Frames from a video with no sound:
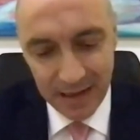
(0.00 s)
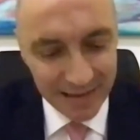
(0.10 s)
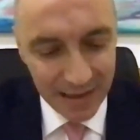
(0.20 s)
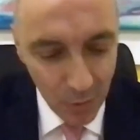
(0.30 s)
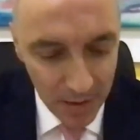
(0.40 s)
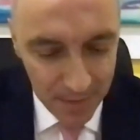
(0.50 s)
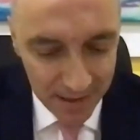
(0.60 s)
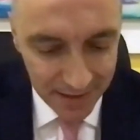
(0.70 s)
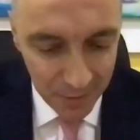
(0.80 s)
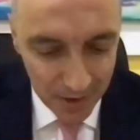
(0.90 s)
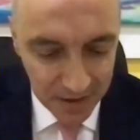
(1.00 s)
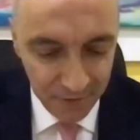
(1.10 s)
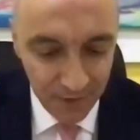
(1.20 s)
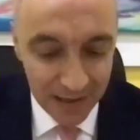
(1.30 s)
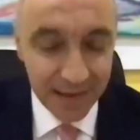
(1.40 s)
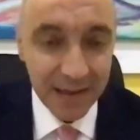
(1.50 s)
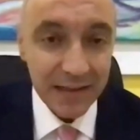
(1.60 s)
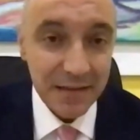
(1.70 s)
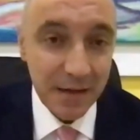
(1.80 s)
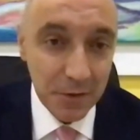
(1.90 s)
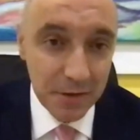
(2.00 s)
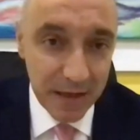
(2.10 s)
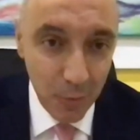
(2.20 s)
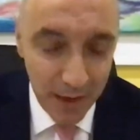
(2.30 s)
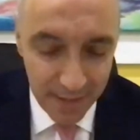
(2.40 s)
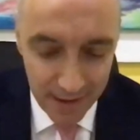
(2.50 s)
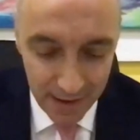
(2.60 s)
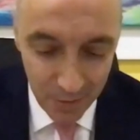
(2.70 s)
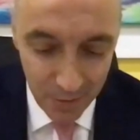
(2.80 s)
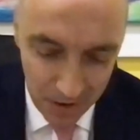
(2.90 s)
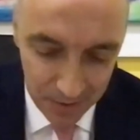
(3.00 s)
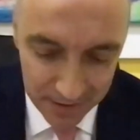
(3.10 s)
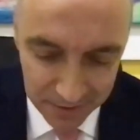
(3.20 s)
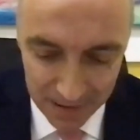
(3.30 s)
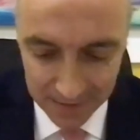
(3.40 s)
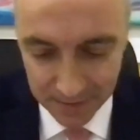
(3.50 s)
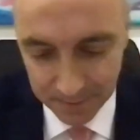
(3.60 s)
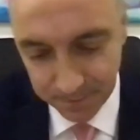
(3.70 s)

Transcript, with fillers: y seguramente no hace falta que se los recuerde una vez más.